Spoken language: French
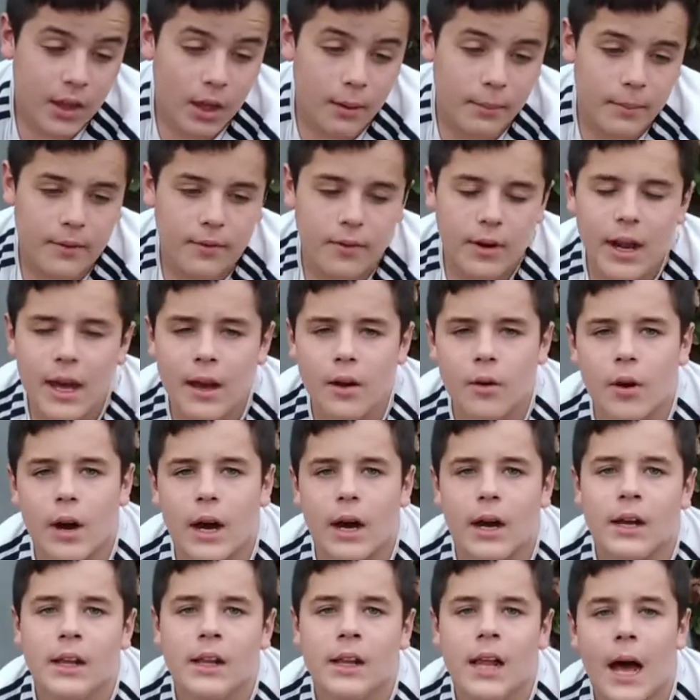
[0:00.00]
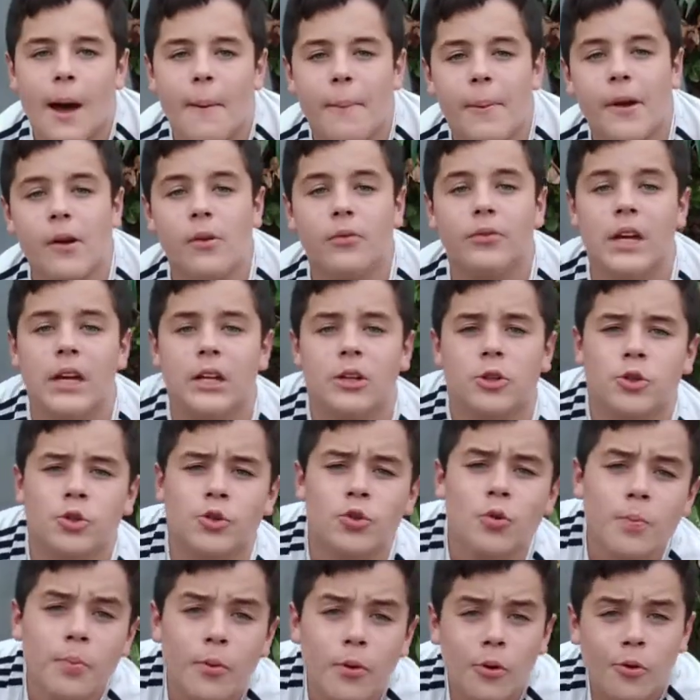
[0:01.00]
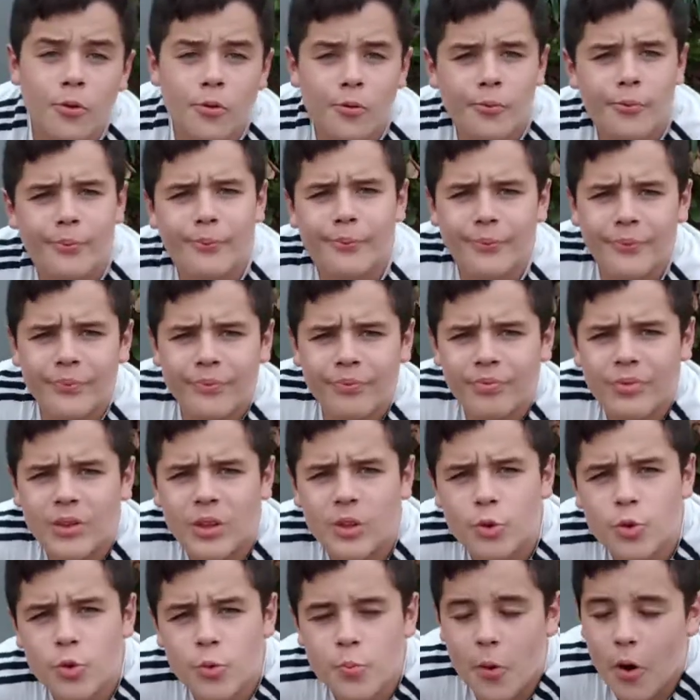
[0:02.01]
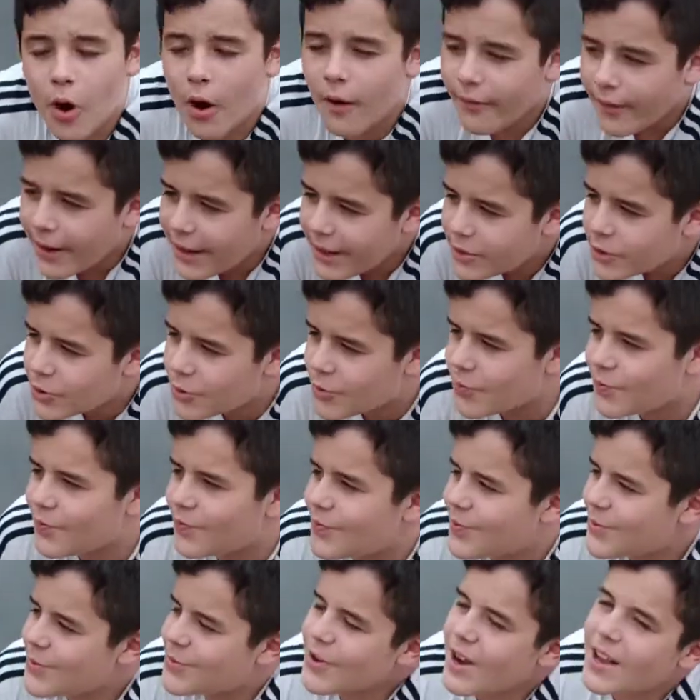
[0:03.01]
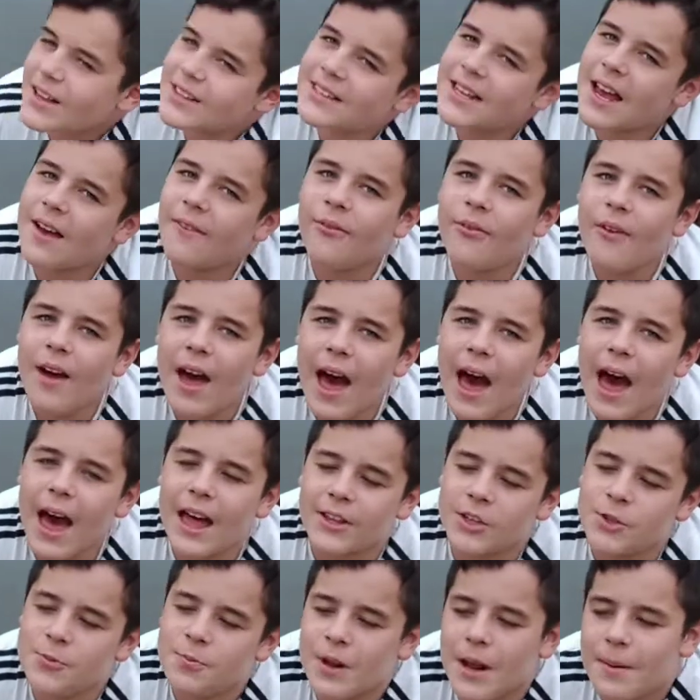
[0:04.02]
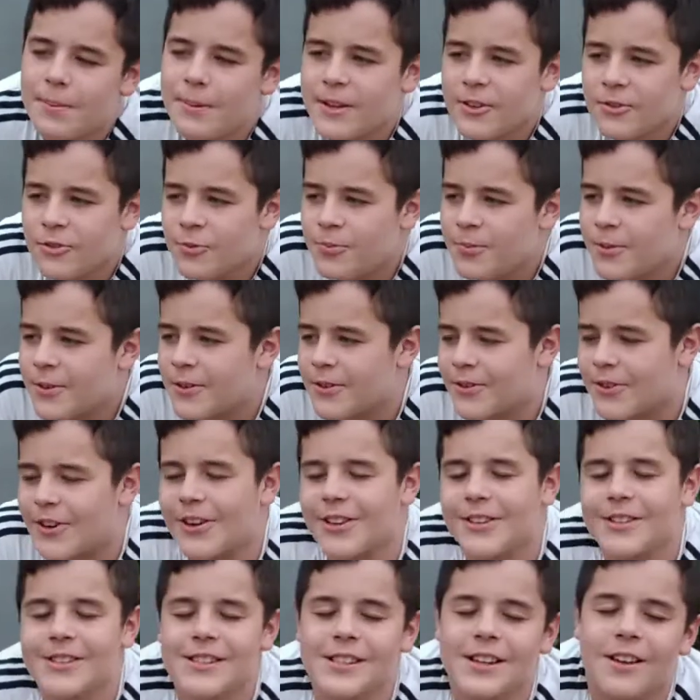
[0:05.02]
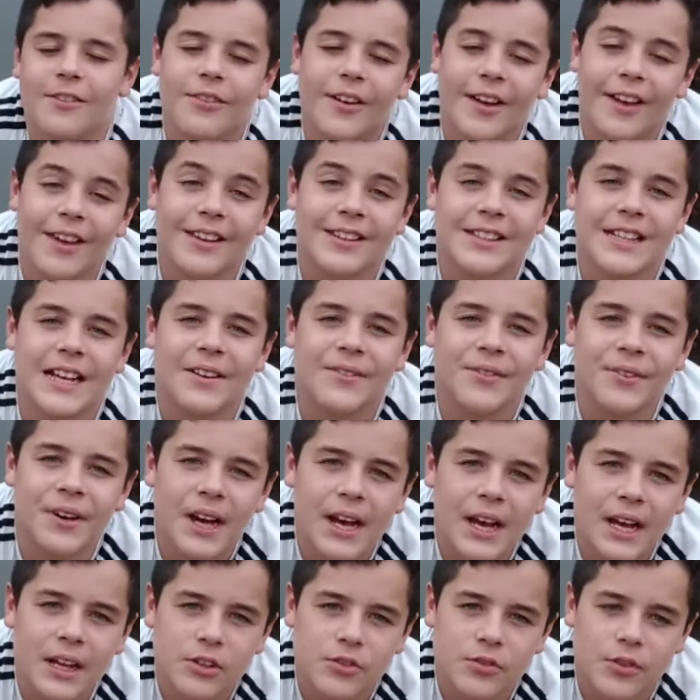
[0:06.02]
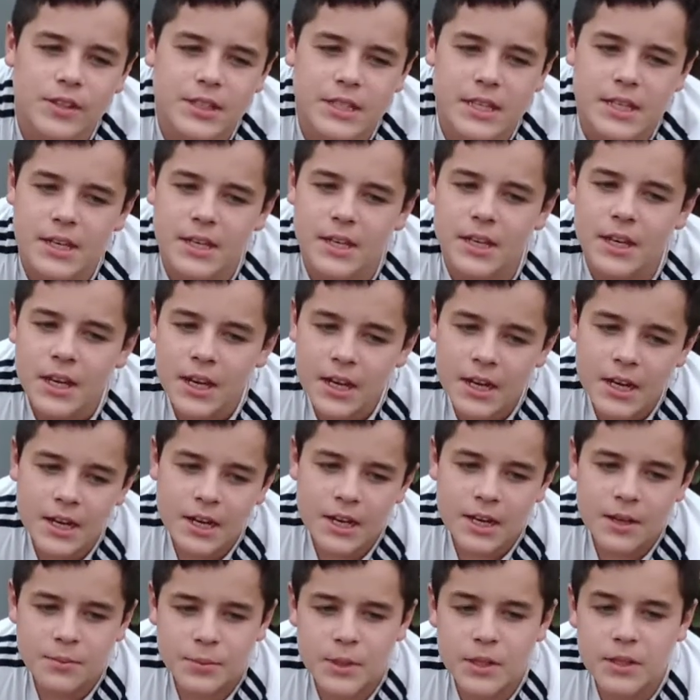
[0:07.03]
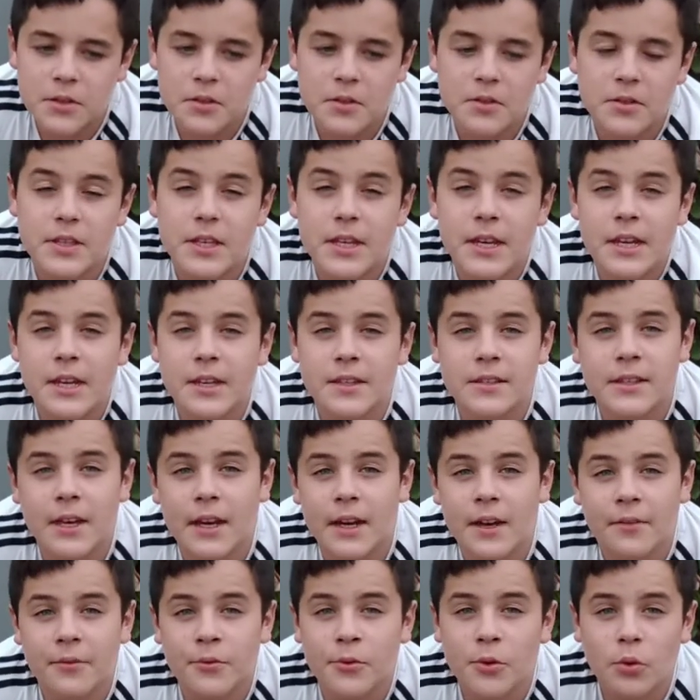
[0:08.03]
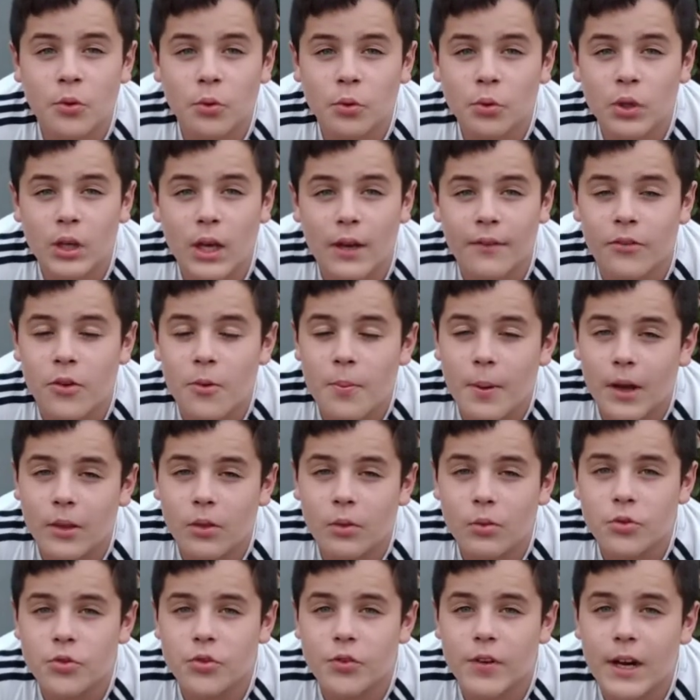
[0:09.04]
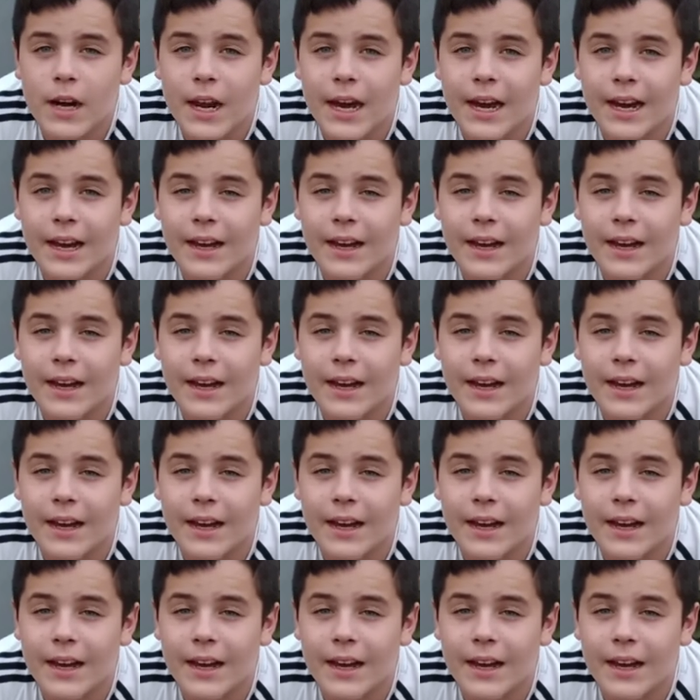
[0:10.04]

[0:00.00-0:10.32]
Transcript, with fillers: non mais voilà quoi. Après on a Choupo. Choupo. En vrai, tu, vois, ça va. Tu peux l'appeler Choupo. Genre, en vrai, ça va. Tu vois, c'est c'est un vieux truc, un vieux prénom, tu vois,